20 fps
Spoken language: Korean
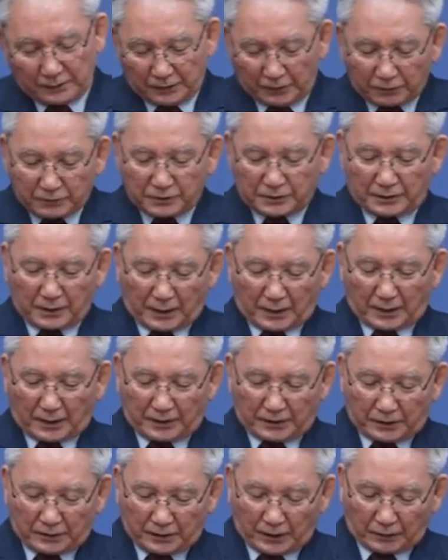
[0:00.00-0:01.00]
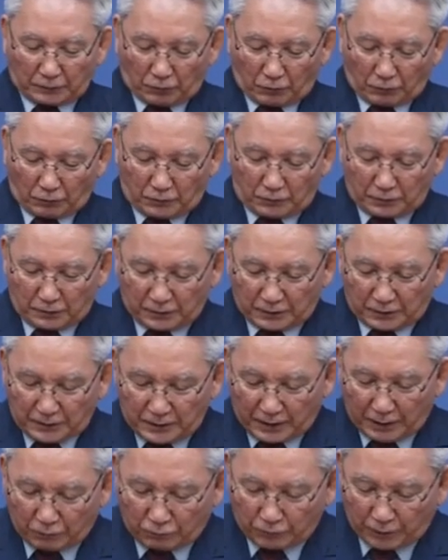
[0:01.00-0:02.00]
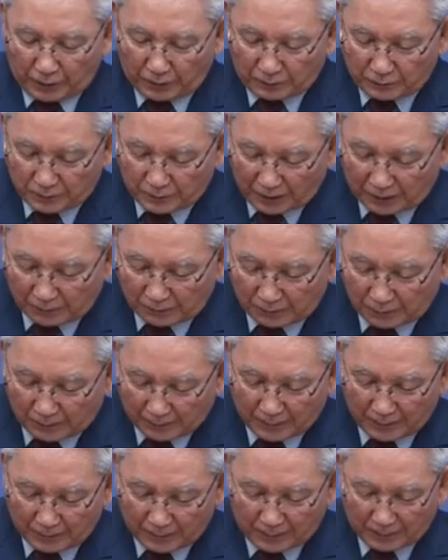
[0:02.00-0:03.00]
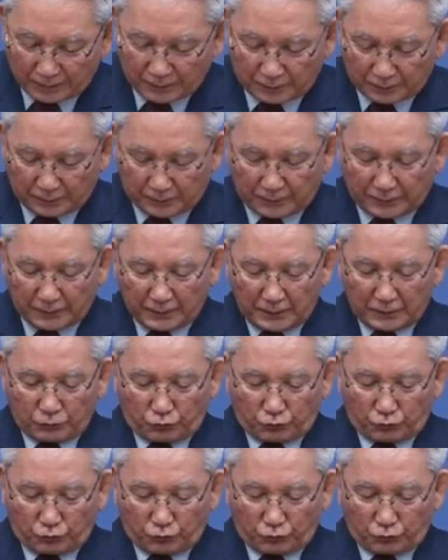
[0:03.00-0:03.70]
역사가 일어나도록 은혜 후에 은혜를 허락하여